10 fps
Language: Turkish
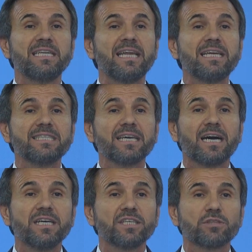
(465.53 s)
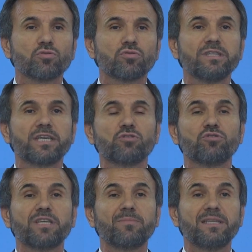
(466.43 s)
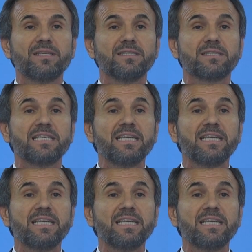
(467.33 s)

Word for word: Dinlersek ancak sorunları çözebiliriz.